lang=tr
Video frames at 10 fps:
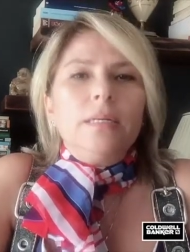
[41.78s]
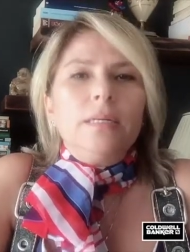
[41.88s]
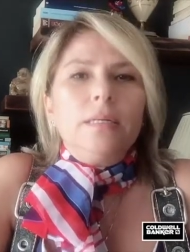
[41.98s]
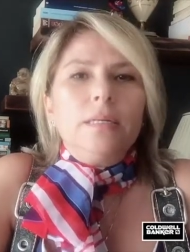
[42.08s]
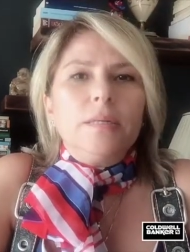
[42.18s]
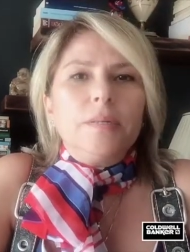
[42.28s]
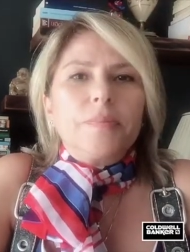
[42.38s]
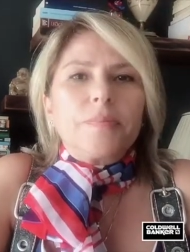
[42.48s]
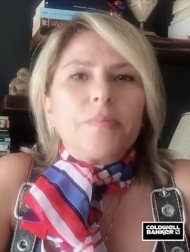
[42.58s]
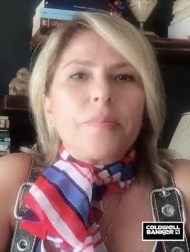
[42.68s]
e,
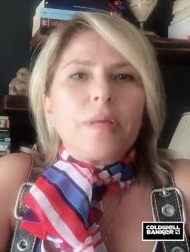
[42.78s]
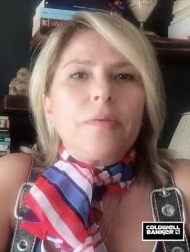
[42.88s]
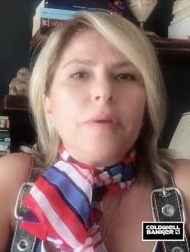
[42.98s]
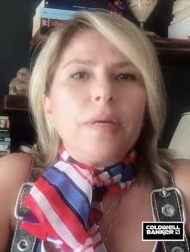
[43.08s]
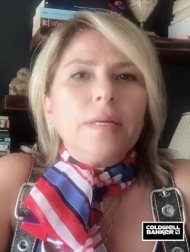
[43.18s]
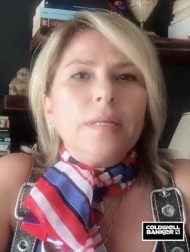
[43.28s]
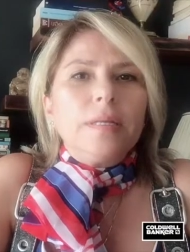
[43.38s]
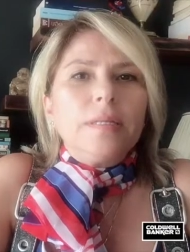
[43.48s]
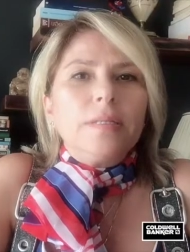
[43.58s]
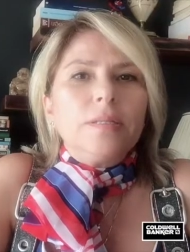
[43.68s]
ve
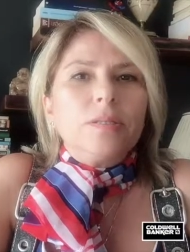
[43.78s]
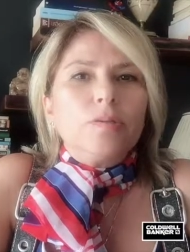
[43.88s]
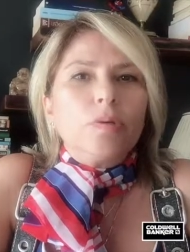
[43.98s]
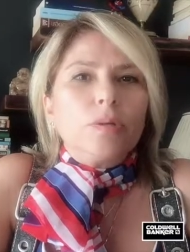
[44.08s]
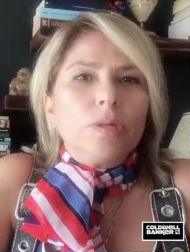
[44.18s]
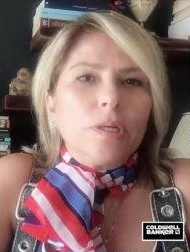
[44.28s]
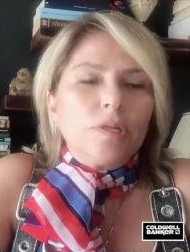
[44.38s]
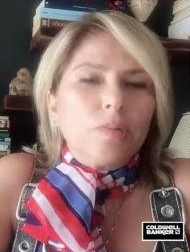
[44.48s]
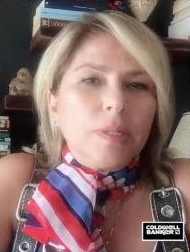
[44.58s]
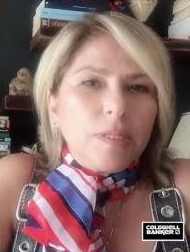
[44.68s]
e, çok
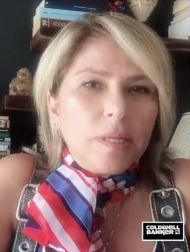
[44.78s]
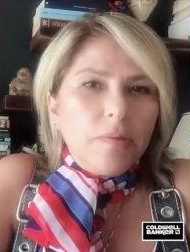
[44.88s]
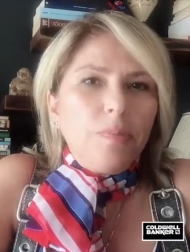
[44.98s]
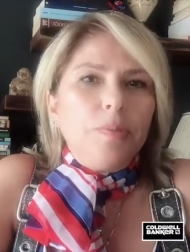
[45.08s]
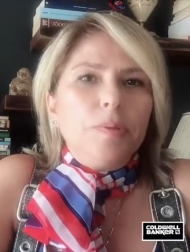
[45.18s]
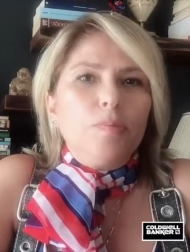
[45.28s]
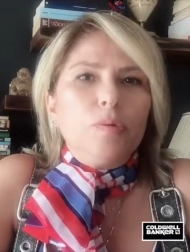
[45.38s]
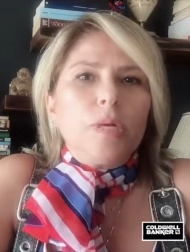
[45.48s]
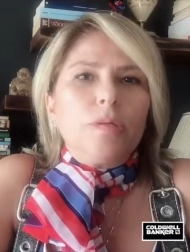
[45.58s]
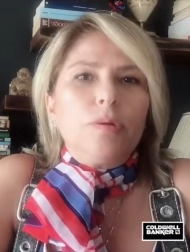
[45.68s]
çalışmayı sevip bu
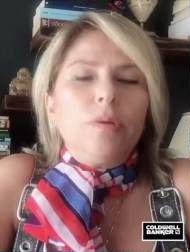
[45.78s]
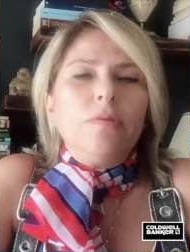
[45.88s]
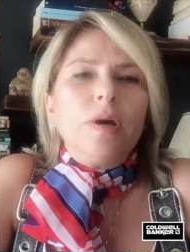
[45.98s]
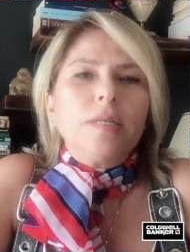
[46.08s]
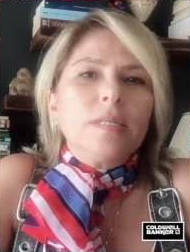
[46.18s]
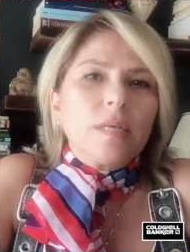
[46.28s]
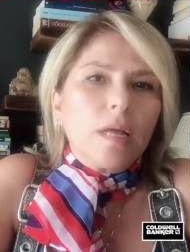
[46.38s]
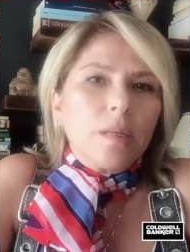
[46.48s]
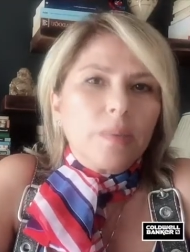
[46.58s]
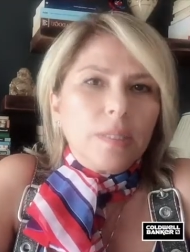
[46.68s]
sektörde fayda
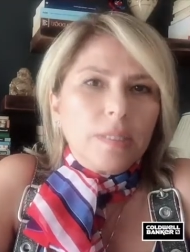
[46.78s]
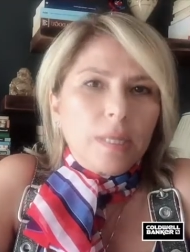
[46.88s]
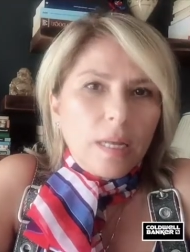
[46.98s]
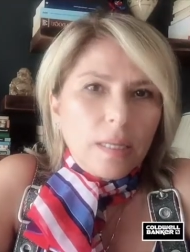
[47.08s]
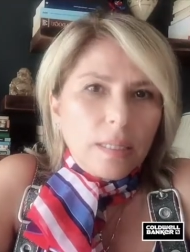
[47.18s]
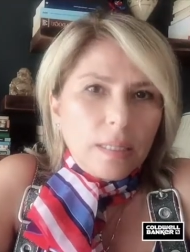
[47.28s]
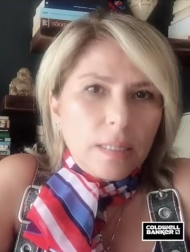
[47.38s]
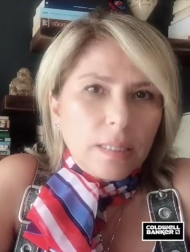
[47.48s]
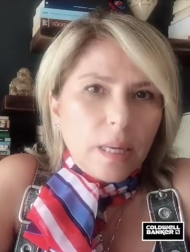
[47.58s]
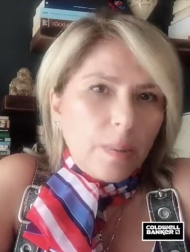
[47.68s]
sağlamayı e,
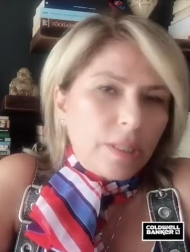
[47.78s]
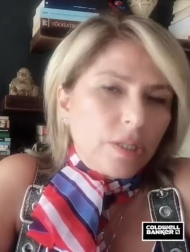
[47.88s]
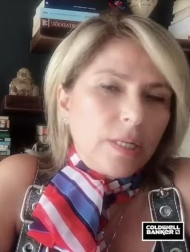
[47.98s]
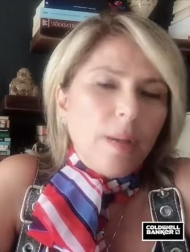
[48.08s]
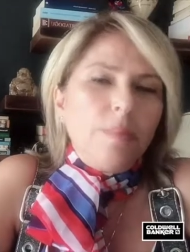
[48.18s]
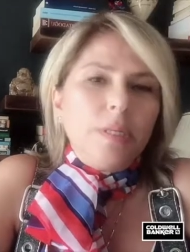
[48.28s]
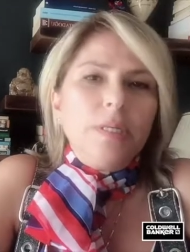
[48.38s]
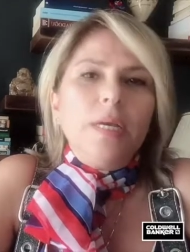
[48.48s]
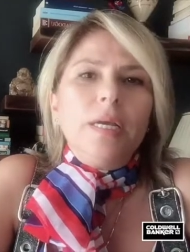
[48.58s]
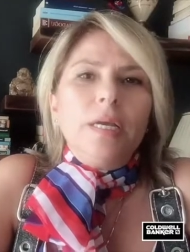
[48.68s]
amaçlayan bir
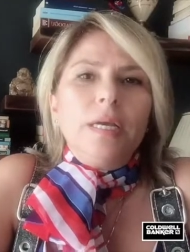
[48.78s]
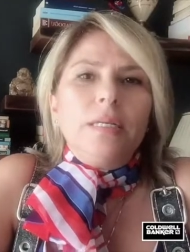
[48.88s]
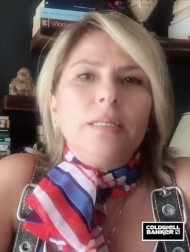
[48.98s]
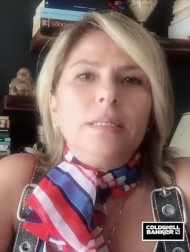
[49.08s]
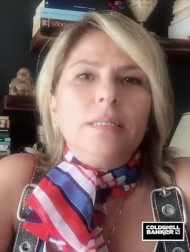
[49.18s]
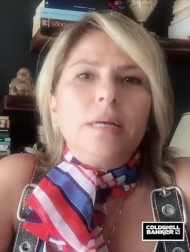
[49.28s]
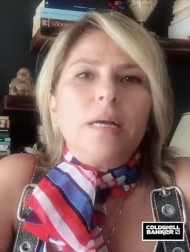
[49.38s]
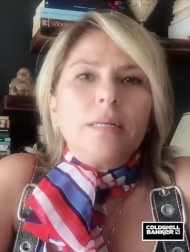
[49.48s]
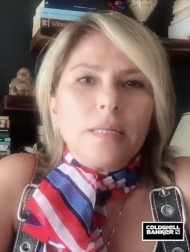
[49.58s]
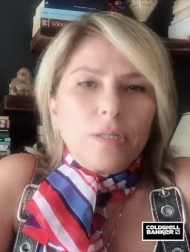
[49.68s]
e,
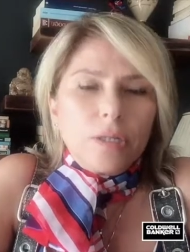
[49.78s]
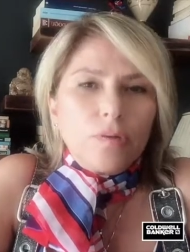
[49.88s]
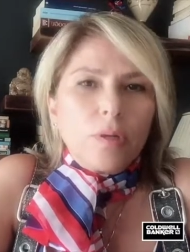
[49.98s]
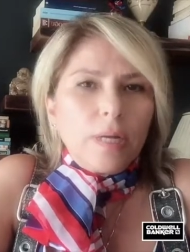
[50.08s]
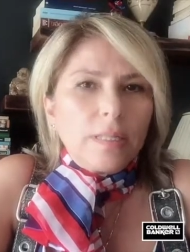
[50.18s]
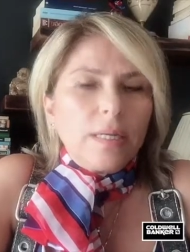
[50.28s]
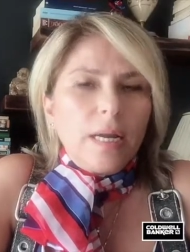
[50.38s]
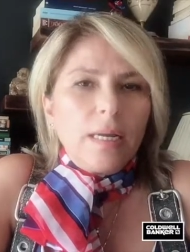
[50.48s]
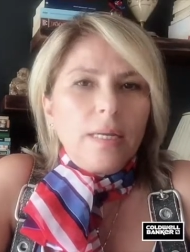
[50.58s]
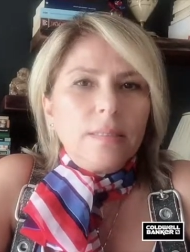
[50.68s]
arkadaşınız olarak
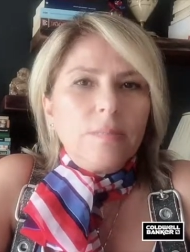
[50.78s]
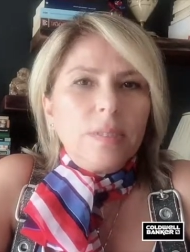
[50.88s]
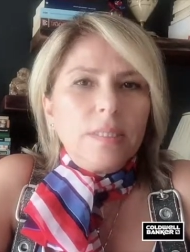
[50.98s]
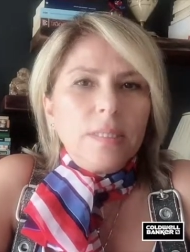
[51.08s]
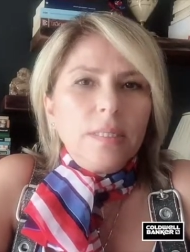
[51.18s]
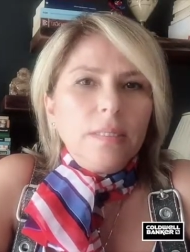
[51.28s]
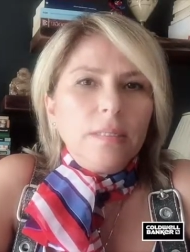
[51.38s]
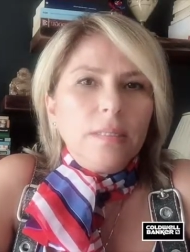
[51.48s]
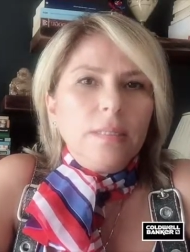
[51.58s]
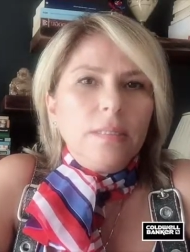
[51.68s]
değerlendirmenizi
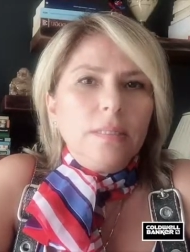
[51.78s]
e,